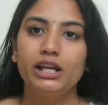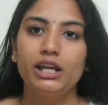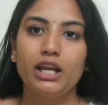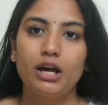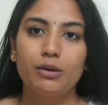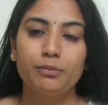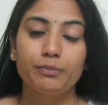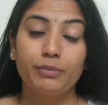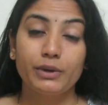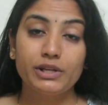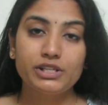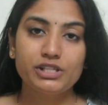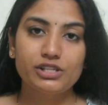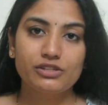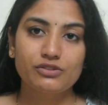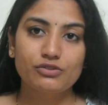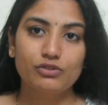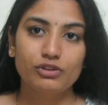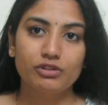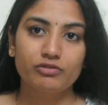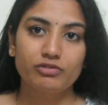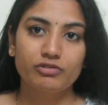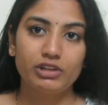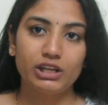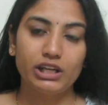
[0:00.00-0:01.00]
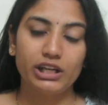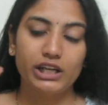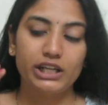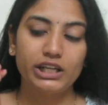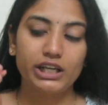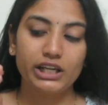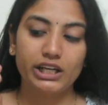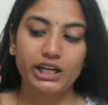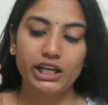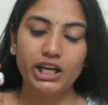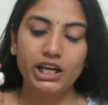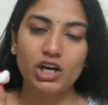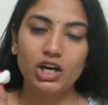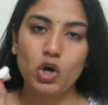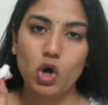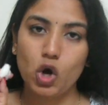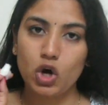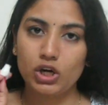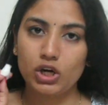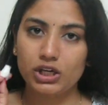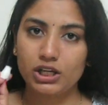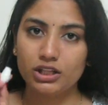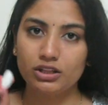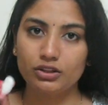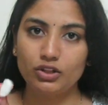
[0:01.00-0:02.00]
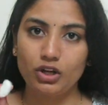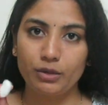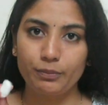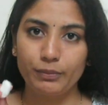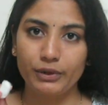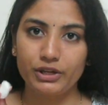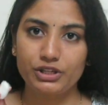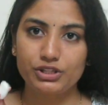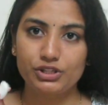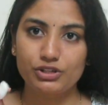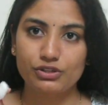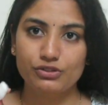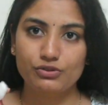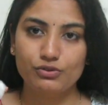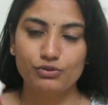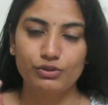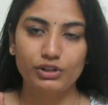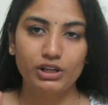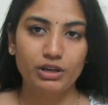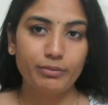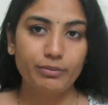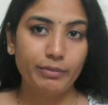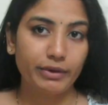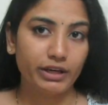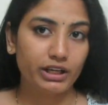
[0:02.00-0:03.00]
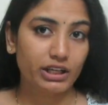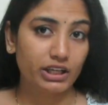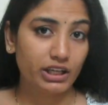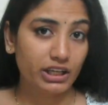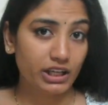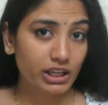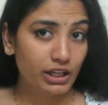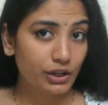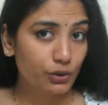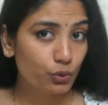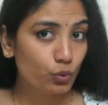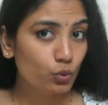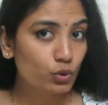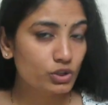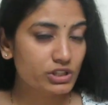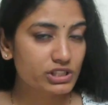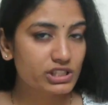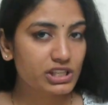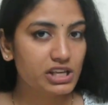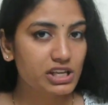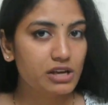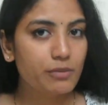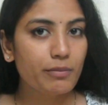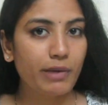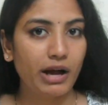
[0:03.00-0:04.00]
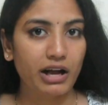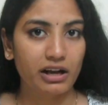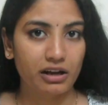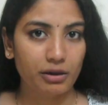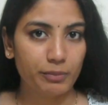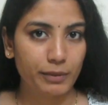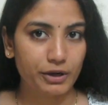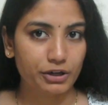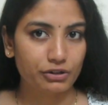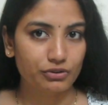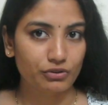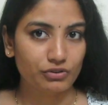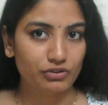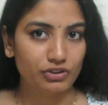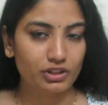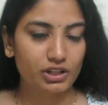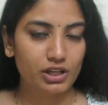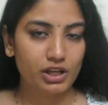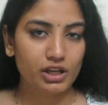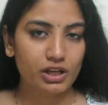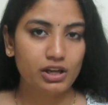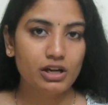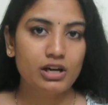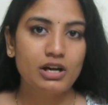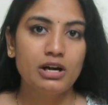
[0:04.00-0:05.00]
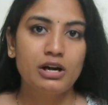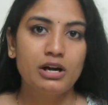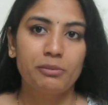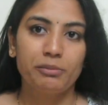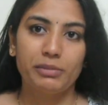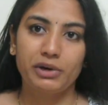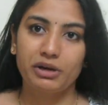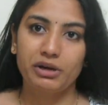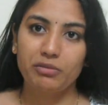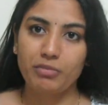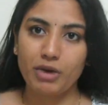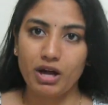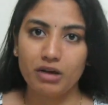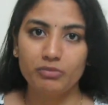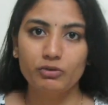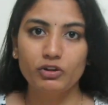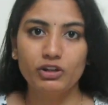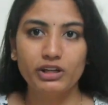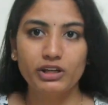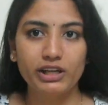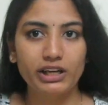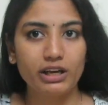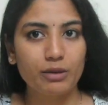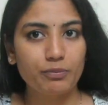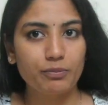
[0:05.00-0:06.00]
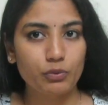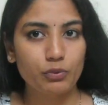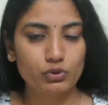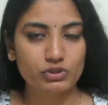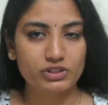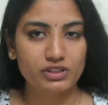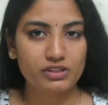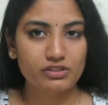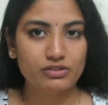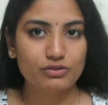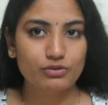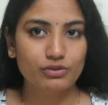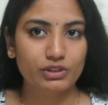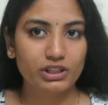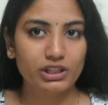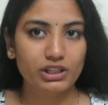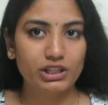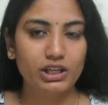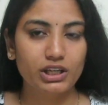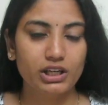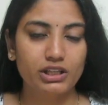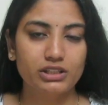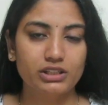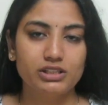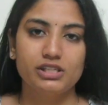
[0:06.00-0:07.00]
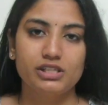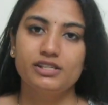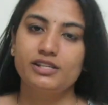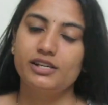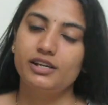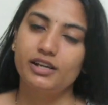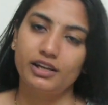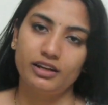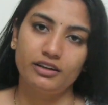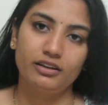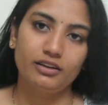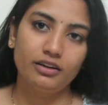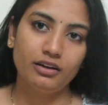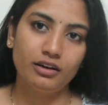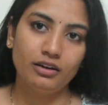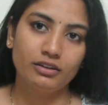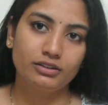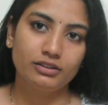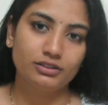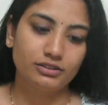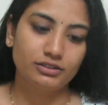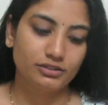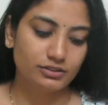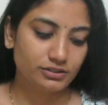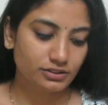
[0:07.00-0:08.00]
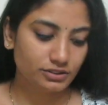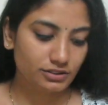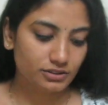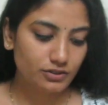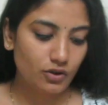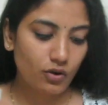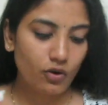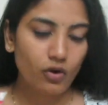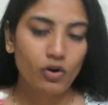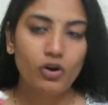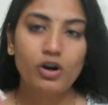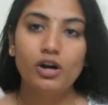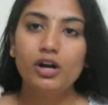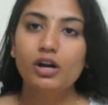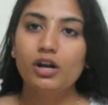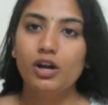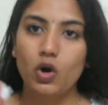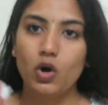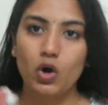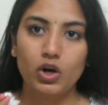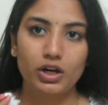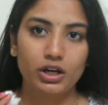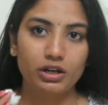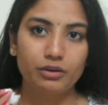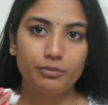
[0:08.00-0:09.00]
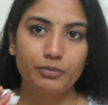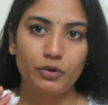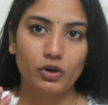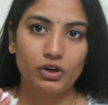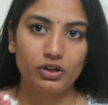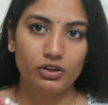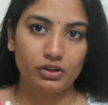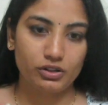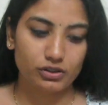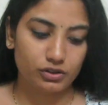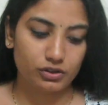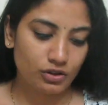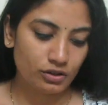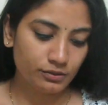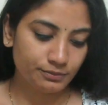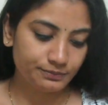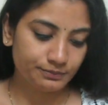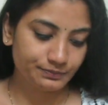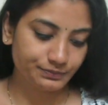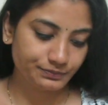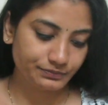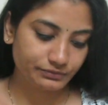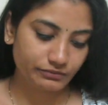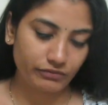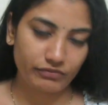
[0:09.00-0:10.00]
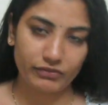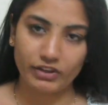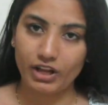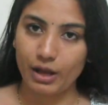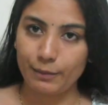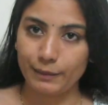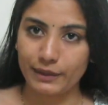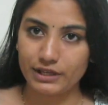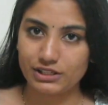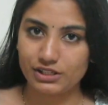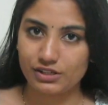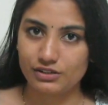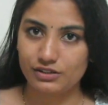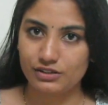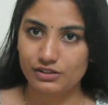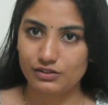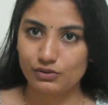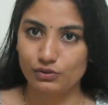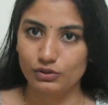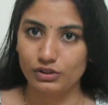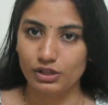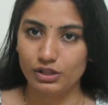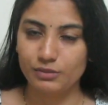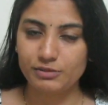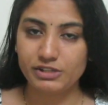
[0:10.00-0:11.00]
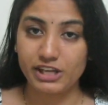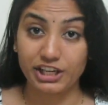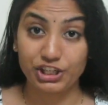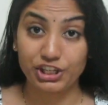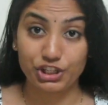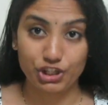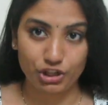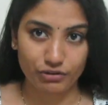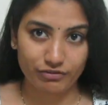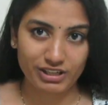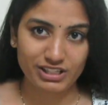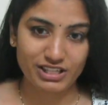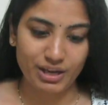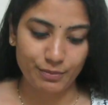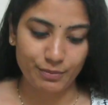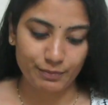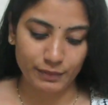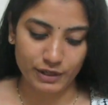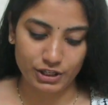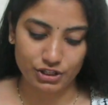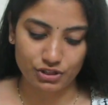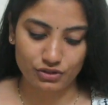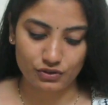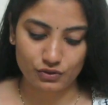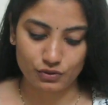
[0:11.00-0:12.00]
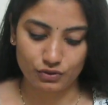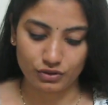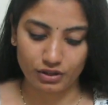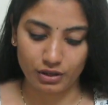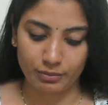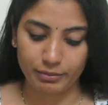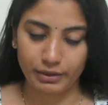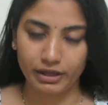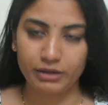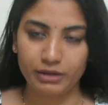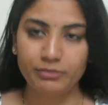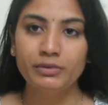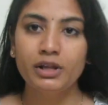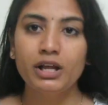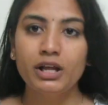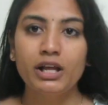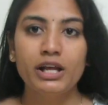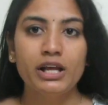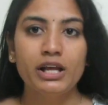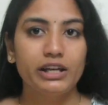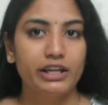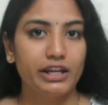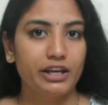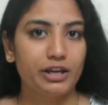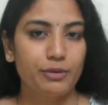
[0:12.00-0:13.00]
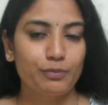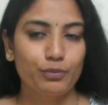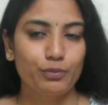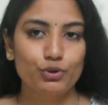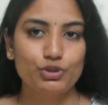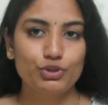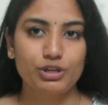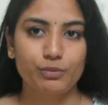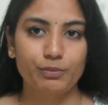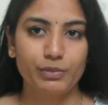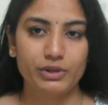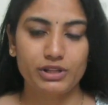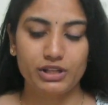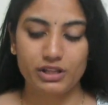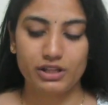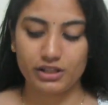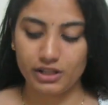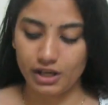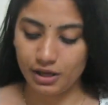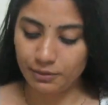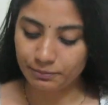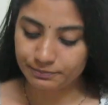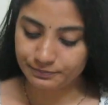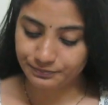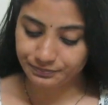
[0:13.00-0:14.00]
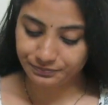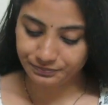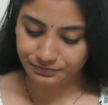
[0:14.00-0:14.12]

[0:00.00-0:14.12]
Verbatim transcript: ఇలా అప్లై చేసుకోవడం వల్ల ఏంటంటే కాటన్తో అప్లై చేసుకుంటే మనకి రూట్స్కి బాగా పడుతుంది మనం మామూలుగా ఇలా పోసేసుకుని ఇలా చేసే కన్నా సో కాటన్ తో అప్లై చేసేసుకుందాం సెక్షన్ వైజ్ అప్లై చేసుకుందాం మనం నేను ఎప్పుడు చెప్పేది అదే